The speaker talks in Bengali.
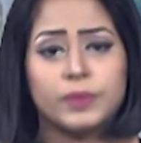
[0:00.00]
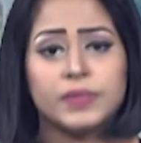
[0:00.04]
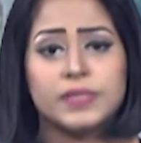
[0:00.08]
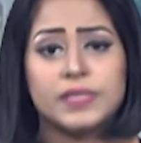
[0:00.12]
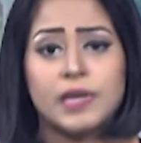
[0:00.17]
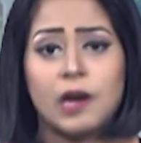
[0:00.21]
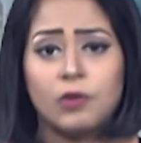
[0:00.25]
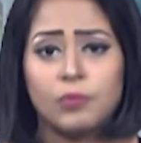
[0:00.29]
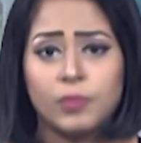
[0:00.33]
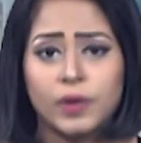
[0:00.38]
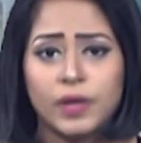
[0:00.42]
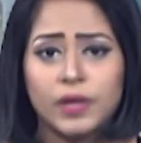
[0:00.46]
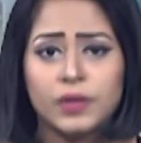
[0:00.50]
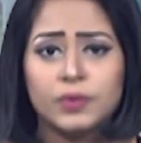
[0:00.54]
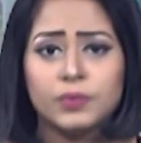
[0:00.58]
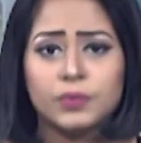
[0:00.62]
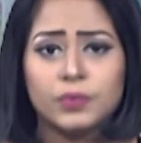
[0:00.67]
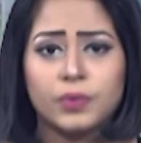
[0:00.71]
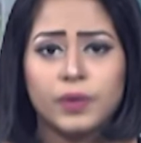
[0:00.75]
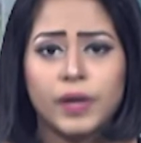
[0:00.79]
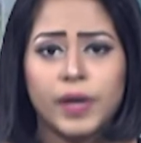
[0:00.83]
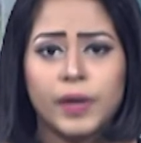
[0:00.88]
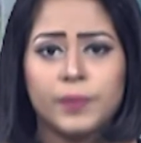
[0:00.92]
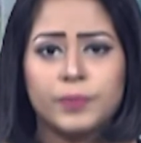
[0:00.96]
ঝাউবাগান
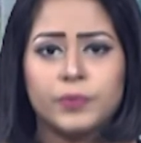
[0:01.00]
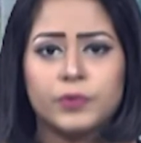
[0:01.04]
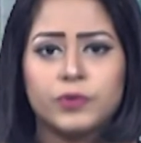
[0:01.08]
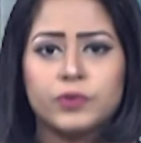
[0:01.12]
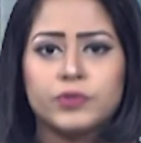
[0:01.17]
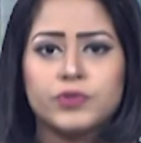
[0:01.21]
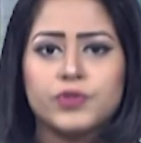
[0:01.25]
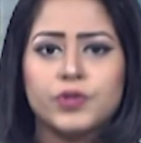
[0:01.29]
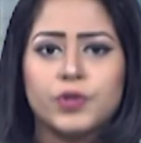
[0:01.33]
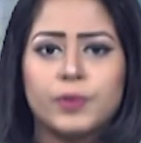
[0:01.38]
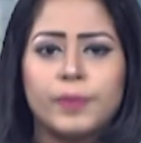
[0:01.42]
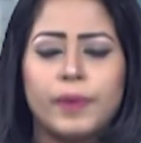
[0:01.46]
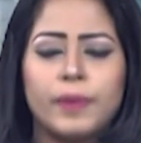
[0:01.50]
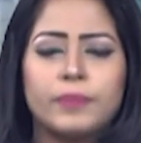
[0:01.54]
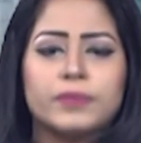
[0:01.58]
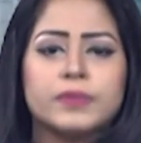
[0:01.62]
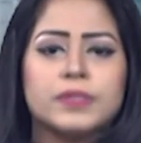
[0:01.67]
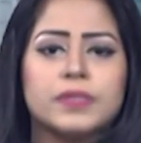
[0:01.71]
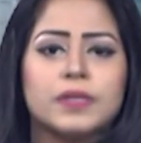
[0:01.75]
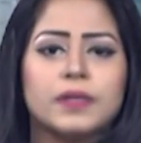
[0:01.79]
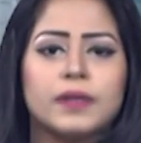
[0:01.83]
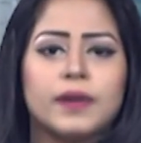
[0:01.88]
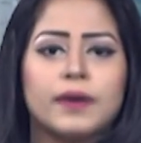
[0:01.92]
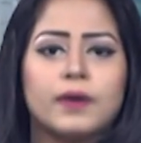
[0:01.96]
রক্ষায় প্রয়োজনীয় ব্যবস্থা
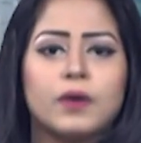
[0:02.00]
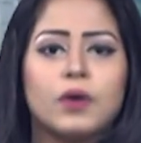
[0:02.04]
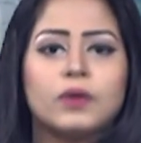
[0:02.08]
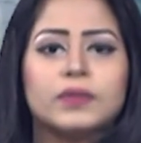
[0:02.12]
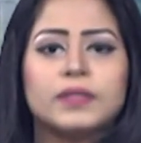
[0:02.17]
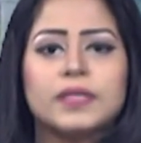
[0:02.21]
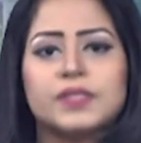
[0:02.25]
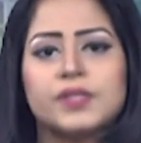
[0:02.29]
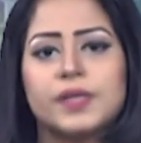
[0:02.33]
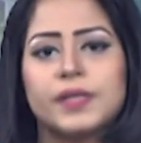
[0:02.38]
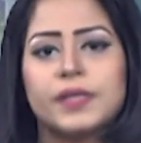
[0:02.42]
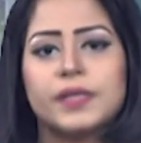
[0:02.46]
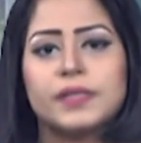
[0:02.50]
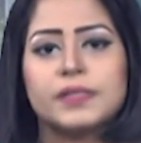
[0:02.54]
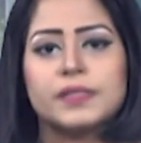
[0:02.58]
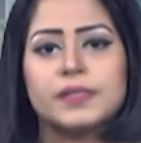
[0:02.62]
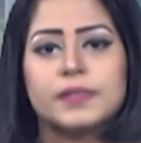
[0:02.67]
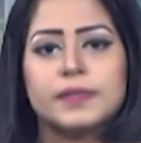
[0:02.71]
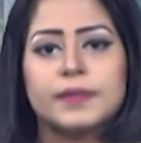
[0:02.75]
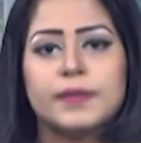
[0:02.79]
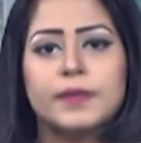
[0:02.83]
নেওয়ার কথা জানিয়েছেন